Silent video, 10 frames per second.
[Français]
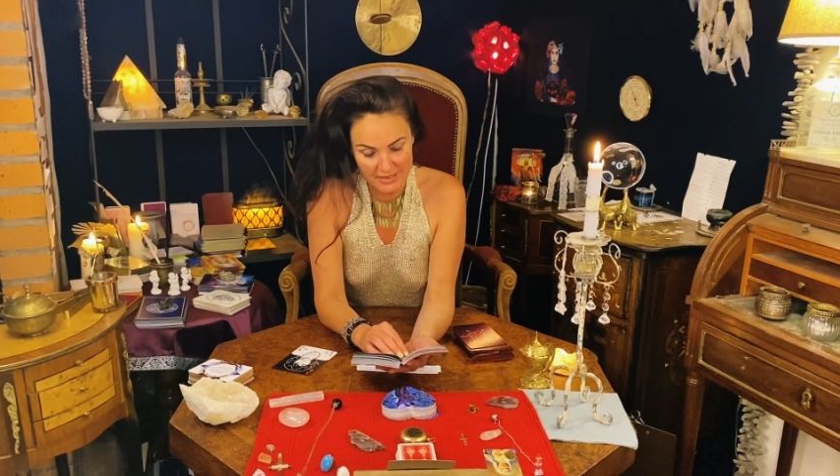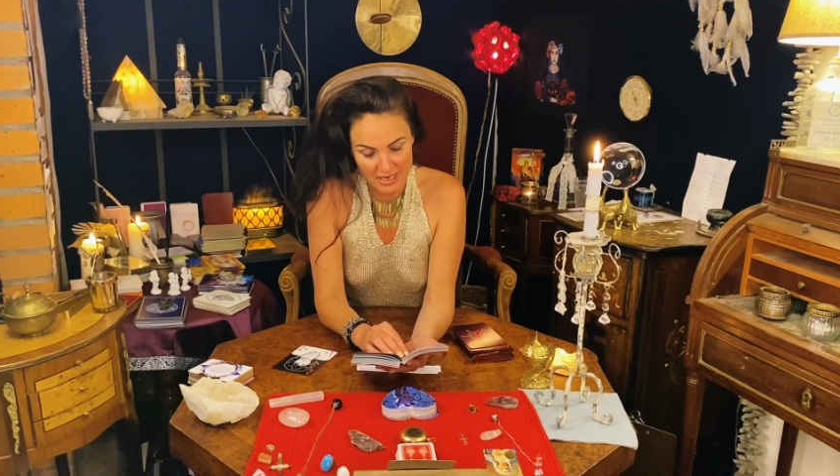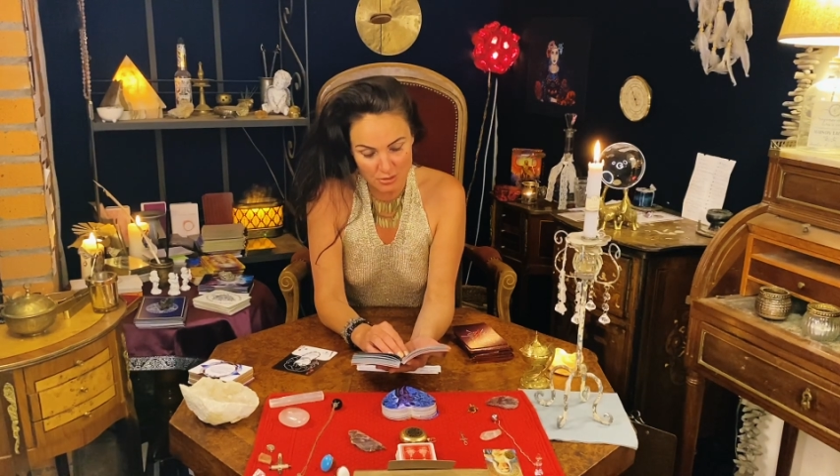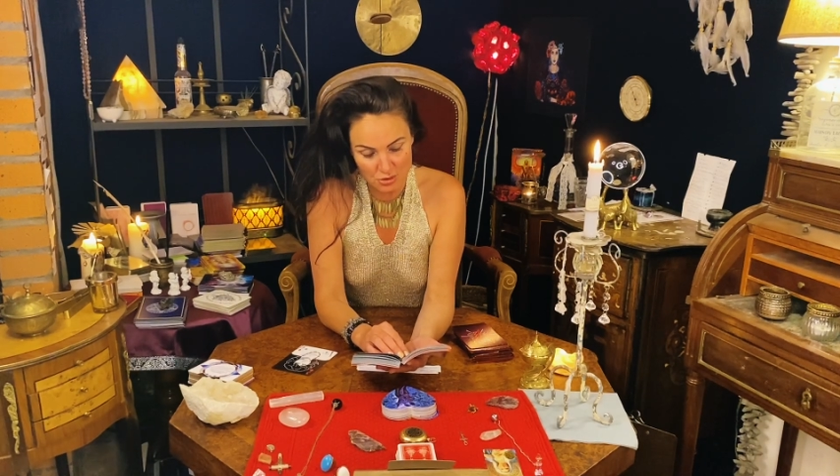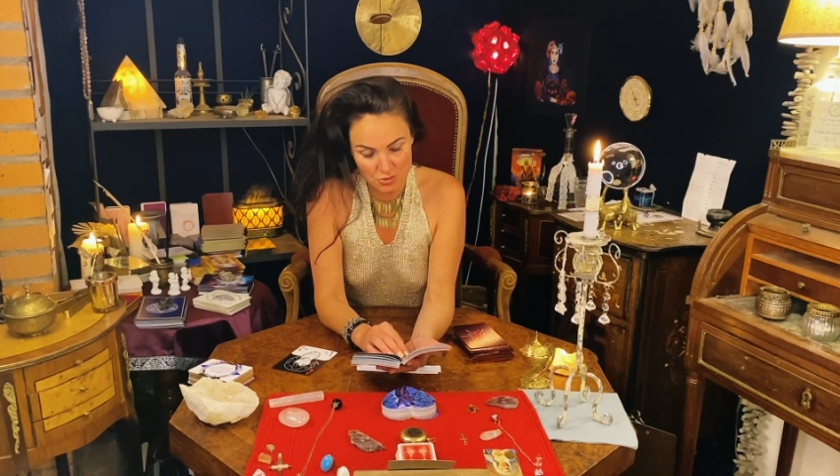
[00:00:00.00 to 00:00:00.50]

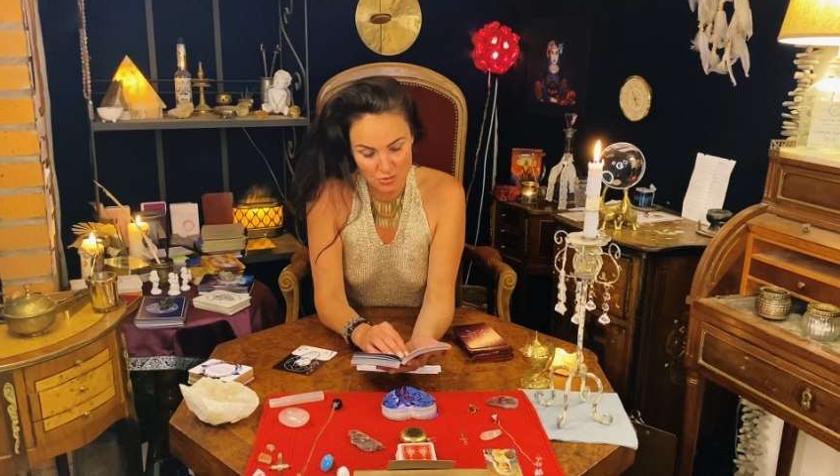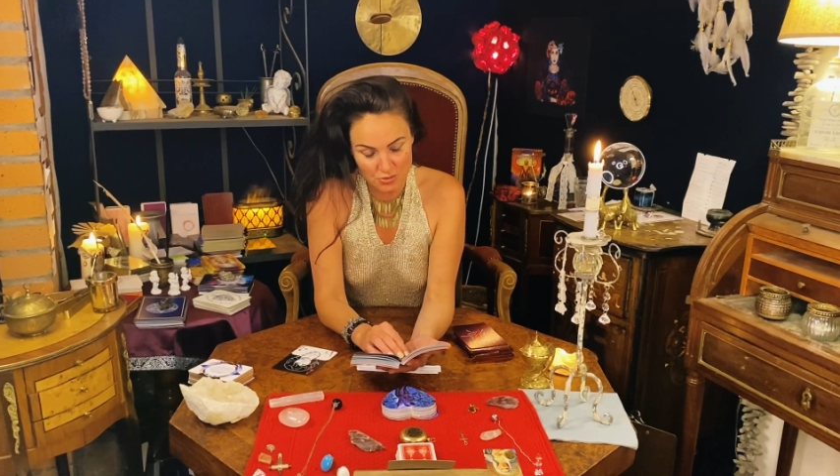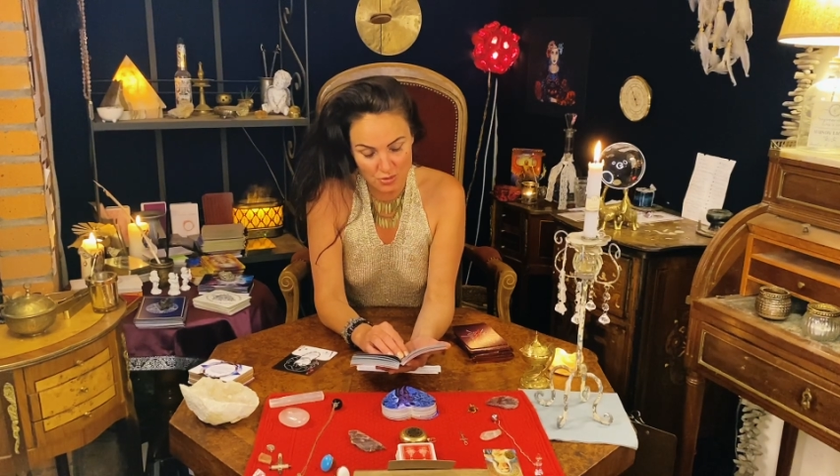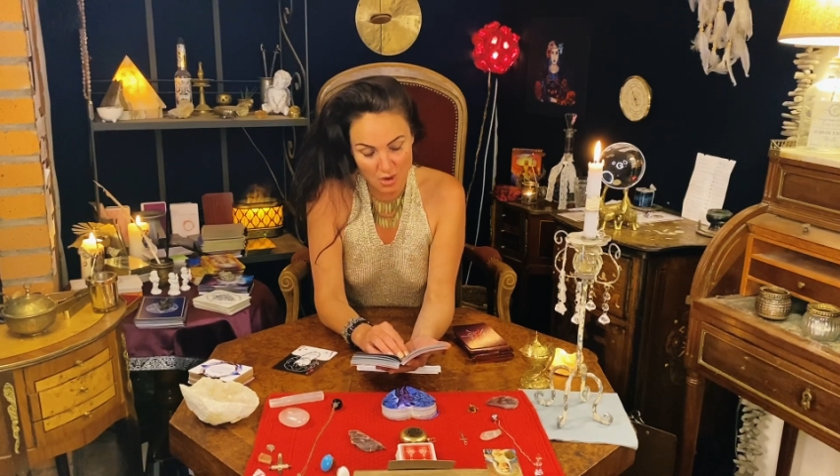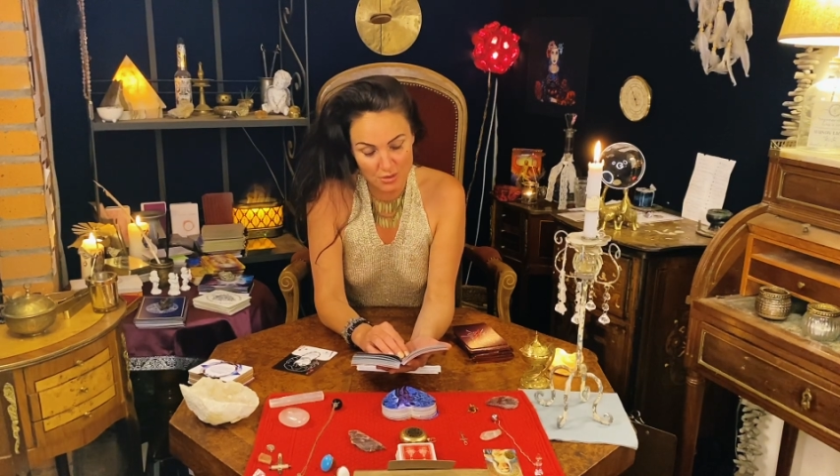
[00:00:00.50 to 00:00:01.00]
Quelque chose
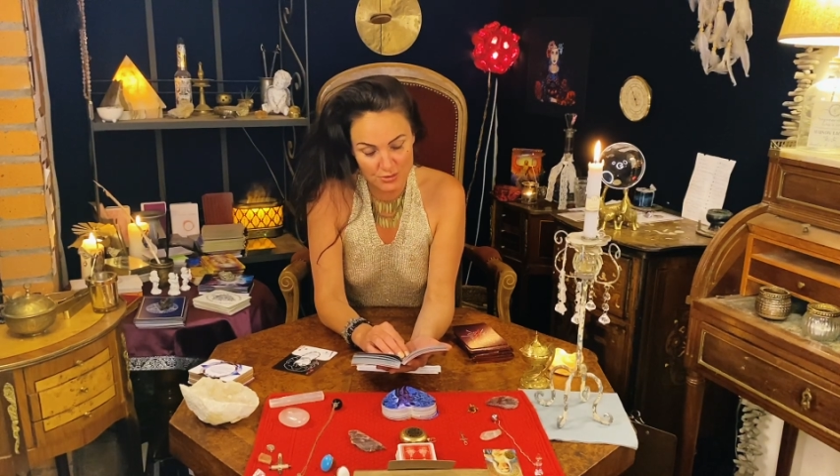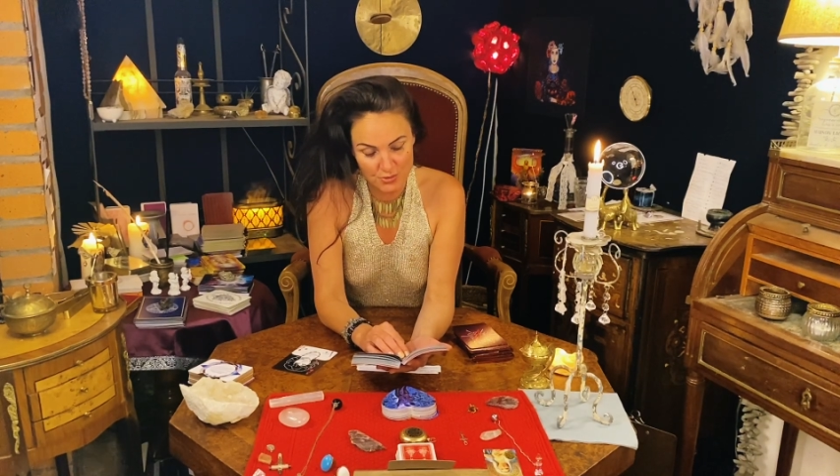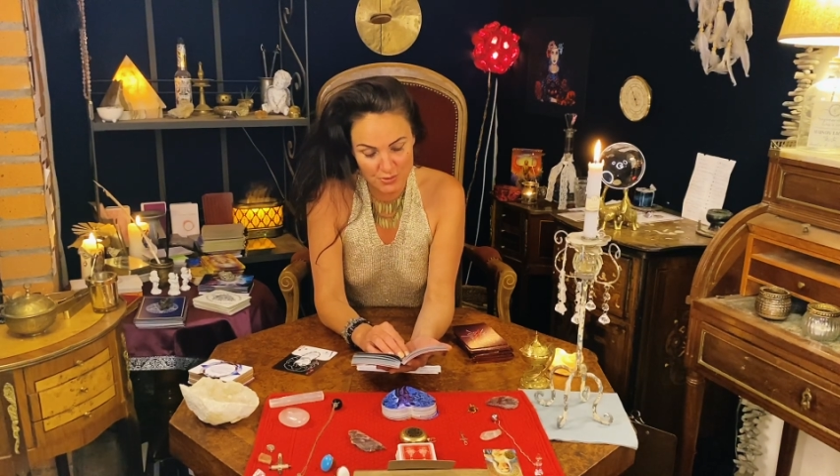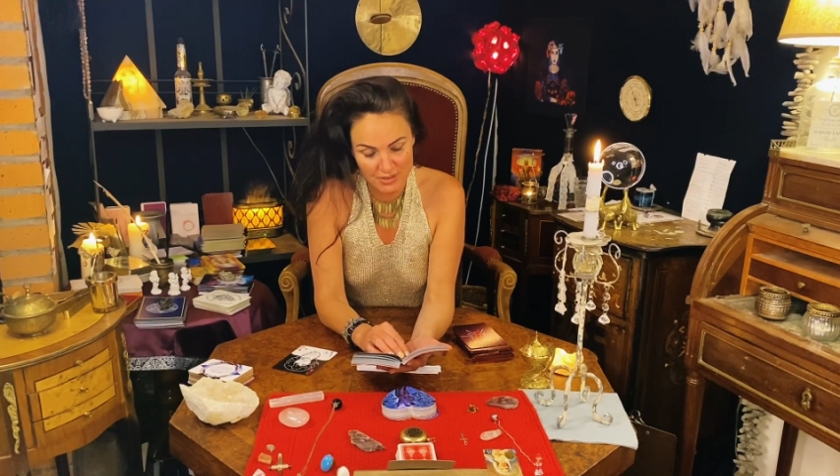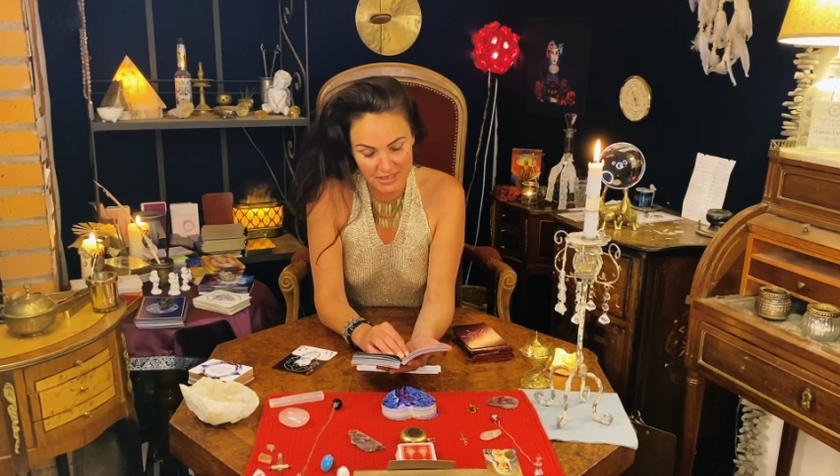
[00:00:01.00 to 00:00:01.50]
de grandiose